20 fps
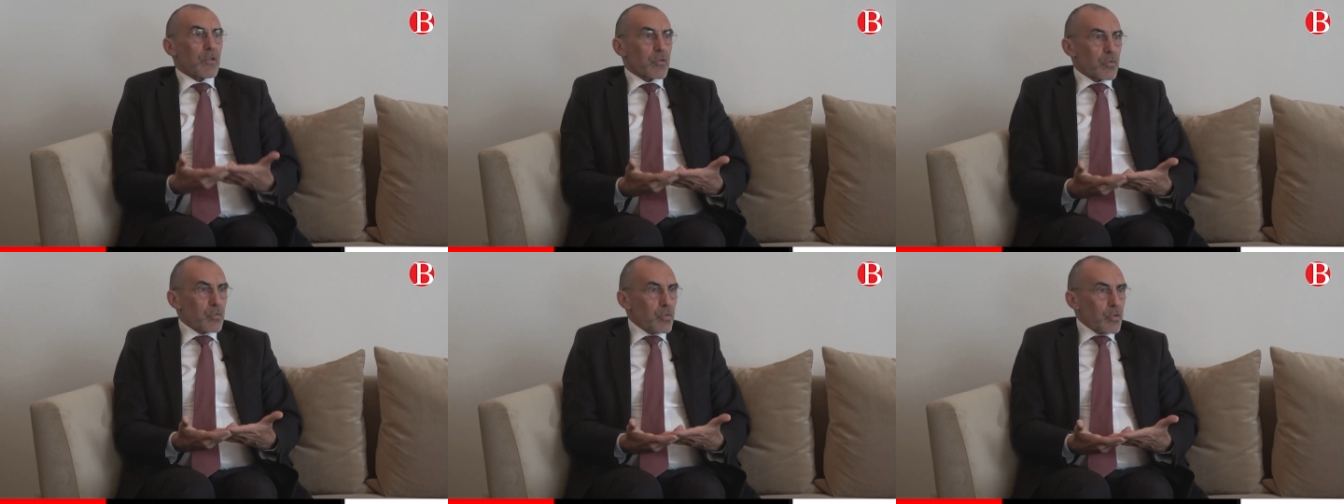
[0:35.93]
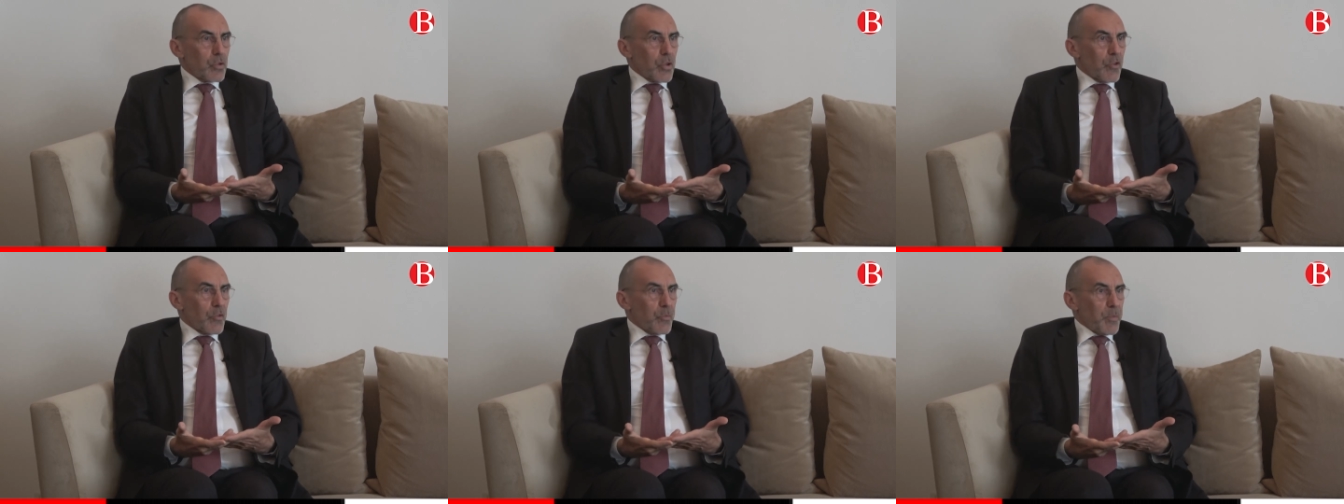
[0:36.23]
en
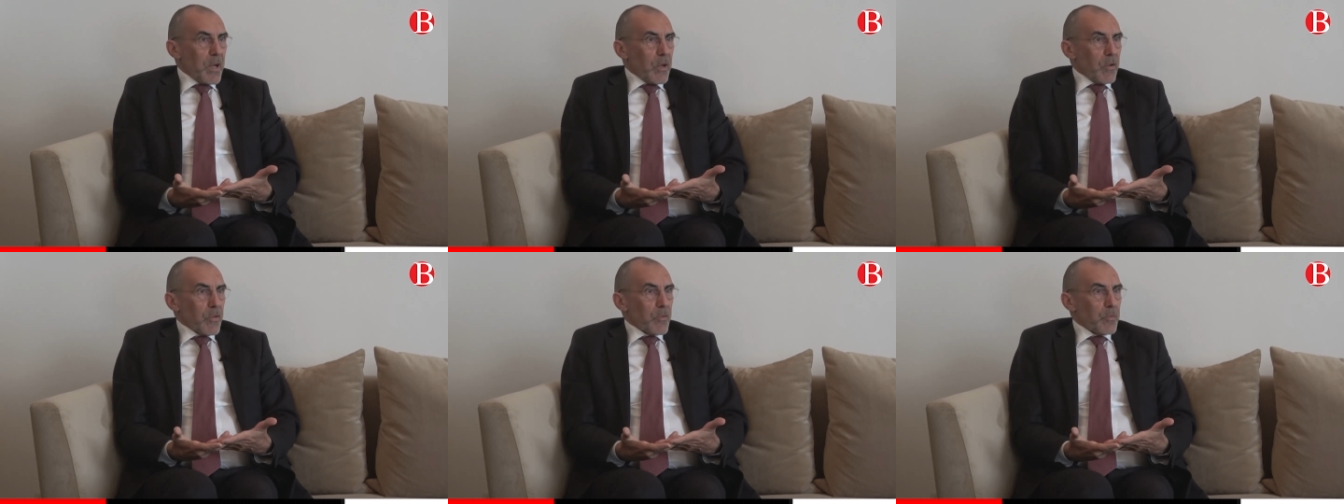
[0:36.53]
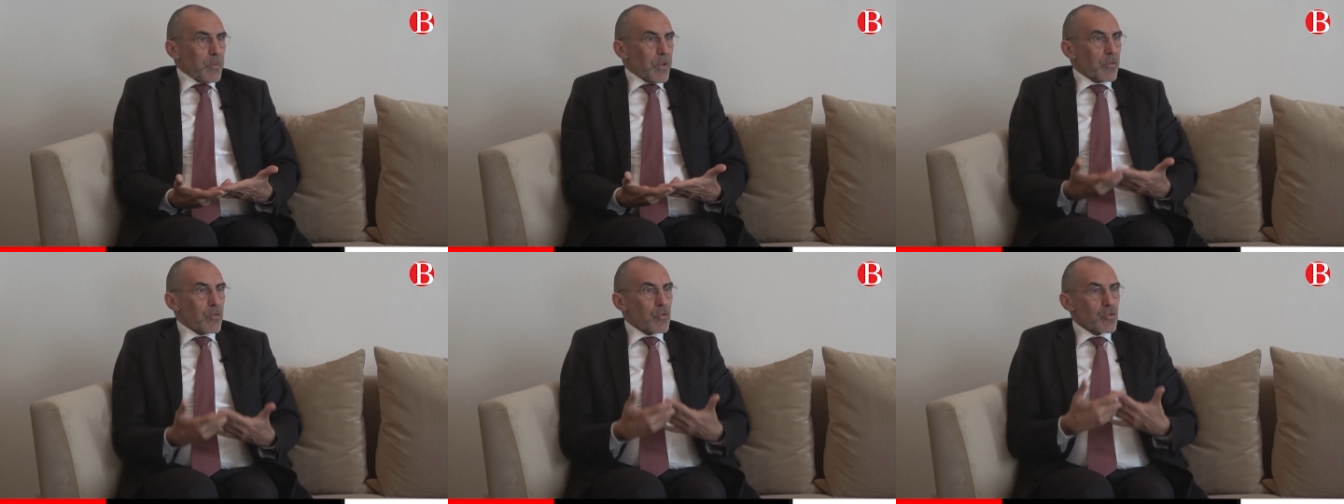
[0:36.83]
toute
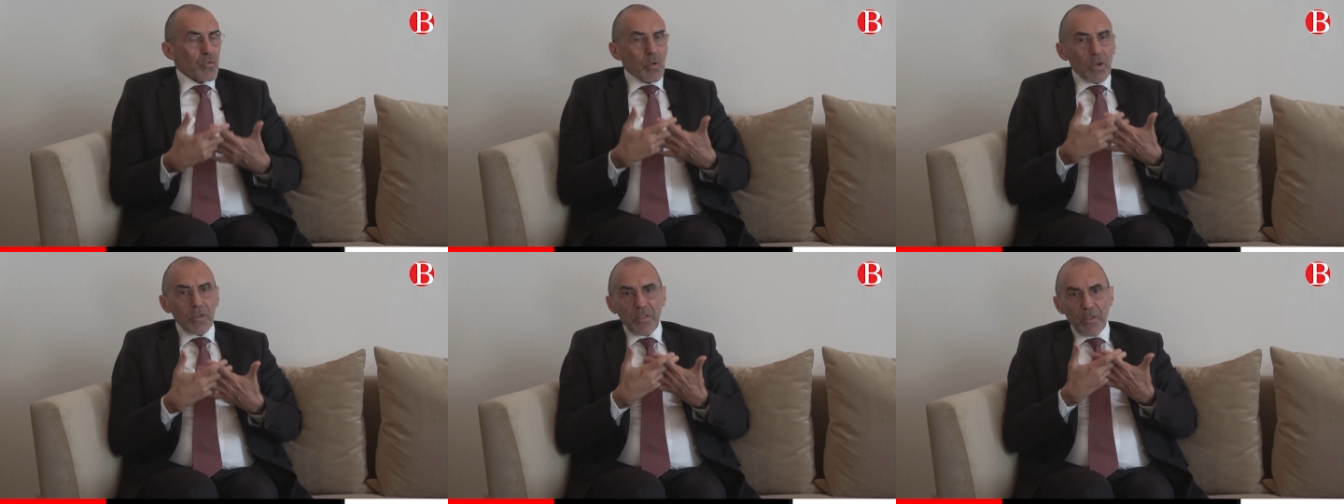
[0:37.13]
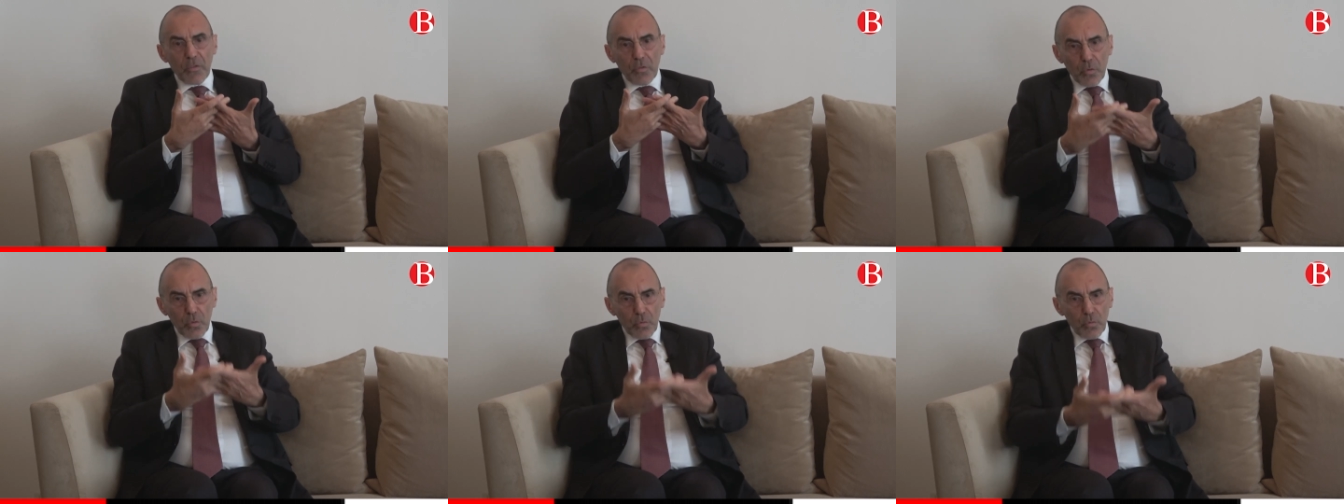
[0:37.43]
transparence, parce que je crois que
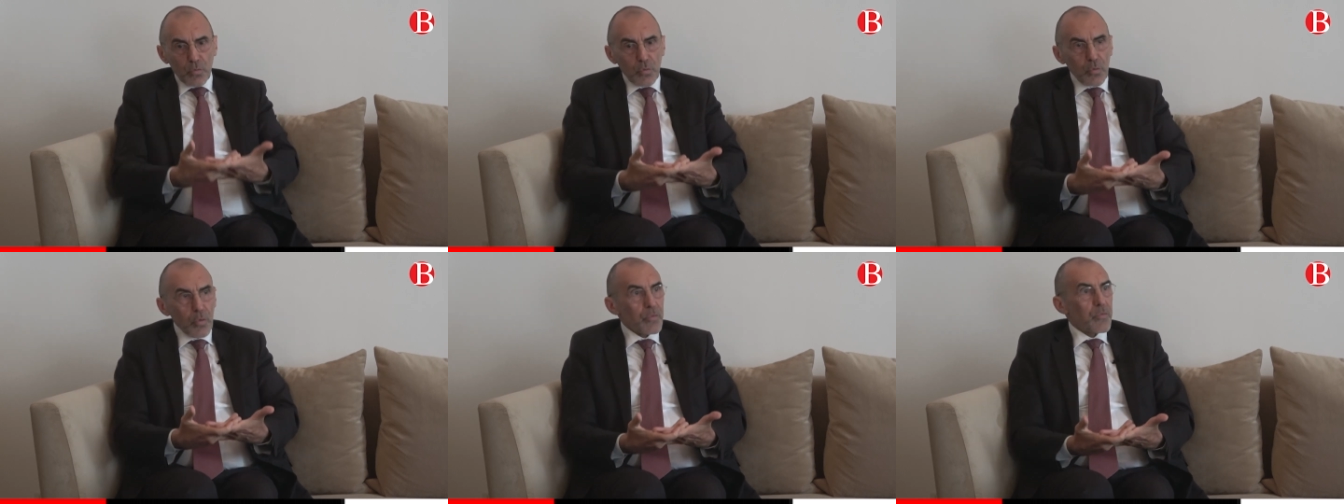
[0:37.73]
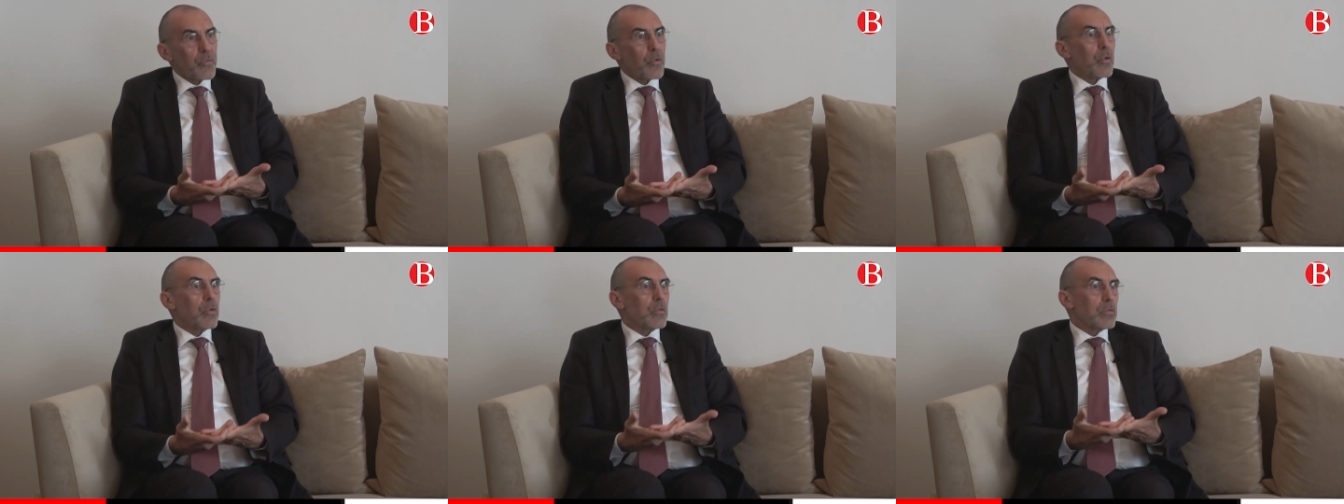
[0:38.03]
c'est ce que nous
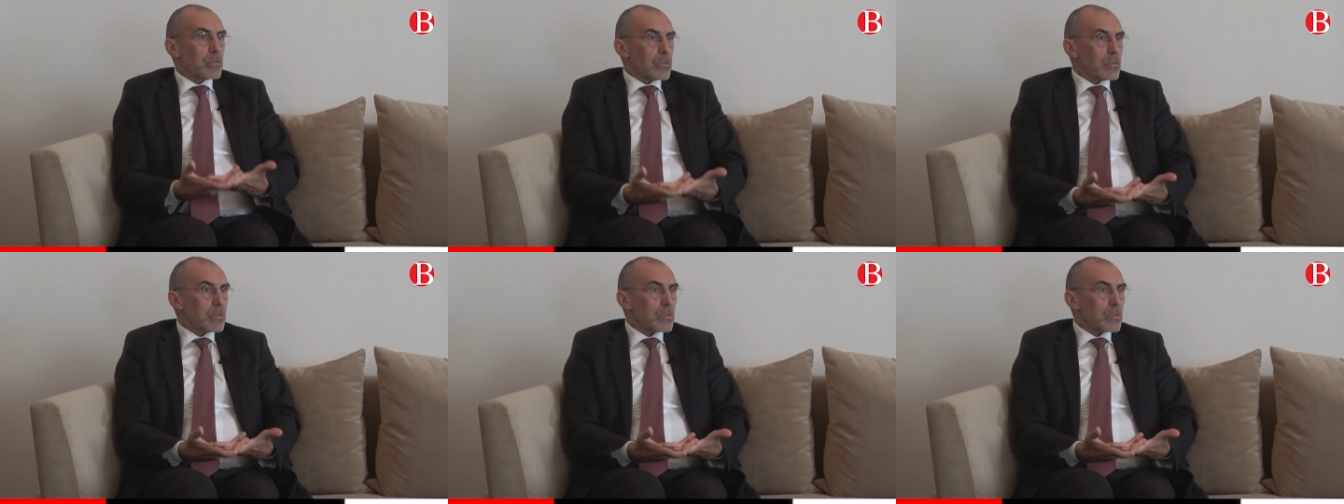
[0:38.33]
devons